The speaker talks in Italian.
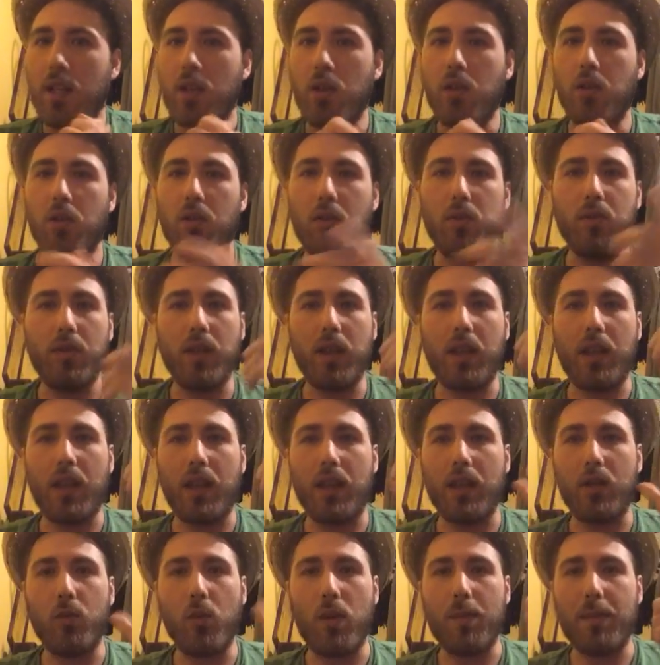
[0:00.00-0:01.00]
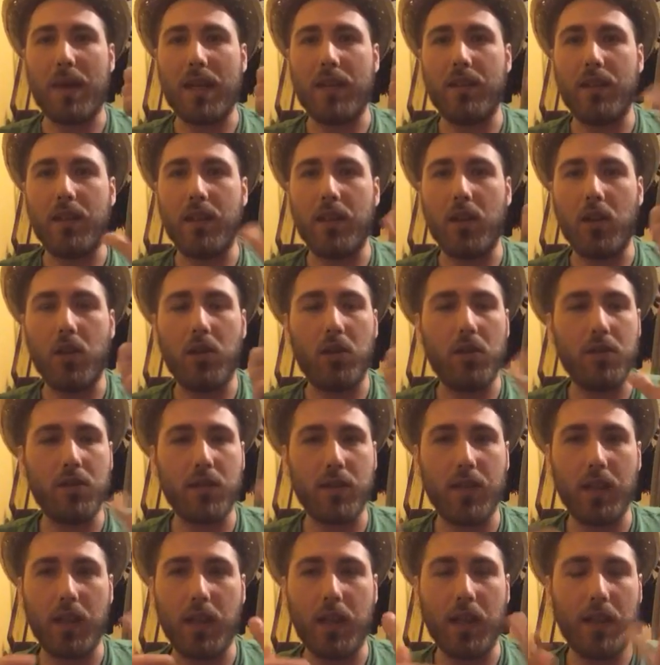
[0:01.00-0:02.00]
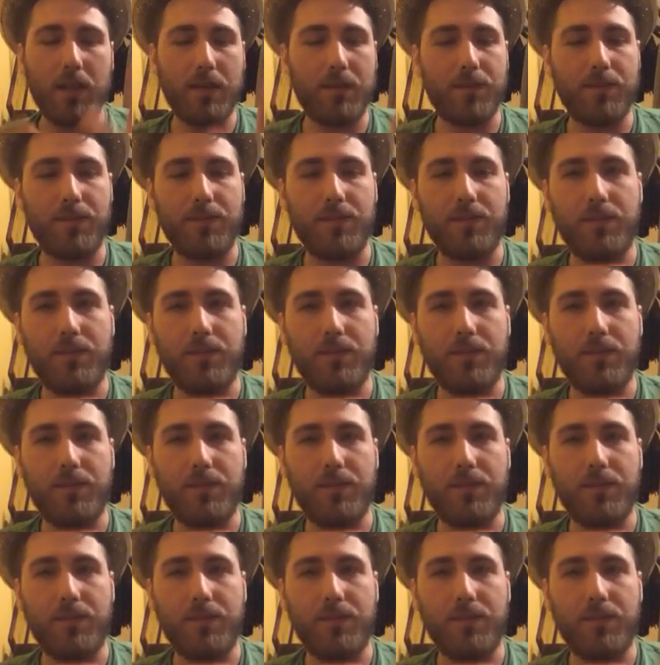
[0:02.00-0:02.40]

Le uniche due partite ostiche